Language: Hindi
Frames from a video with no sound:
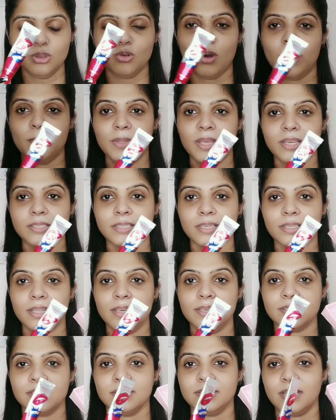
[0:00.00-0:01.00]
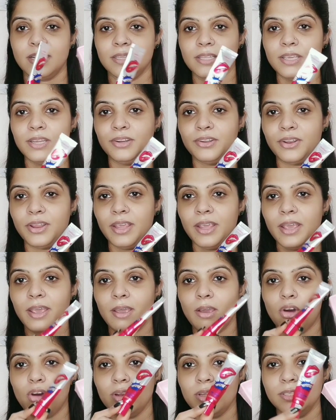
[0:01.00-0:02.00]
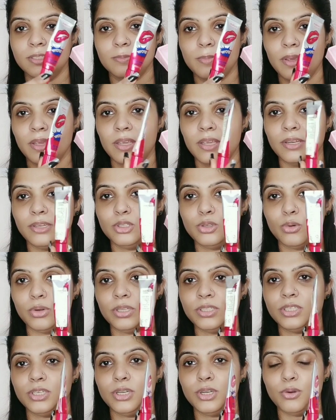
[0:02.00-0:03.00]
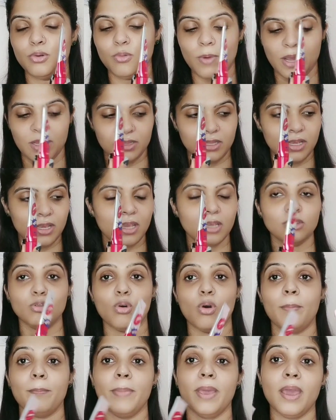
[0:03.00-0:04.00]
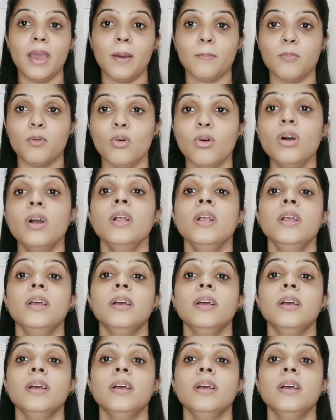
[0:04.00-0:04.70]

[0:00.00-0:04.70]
तो आप देख सकते हैं इसके साथ ये ट्रे है और इसमें ये छोटी सी ट्यूब आती है तो मैं आपको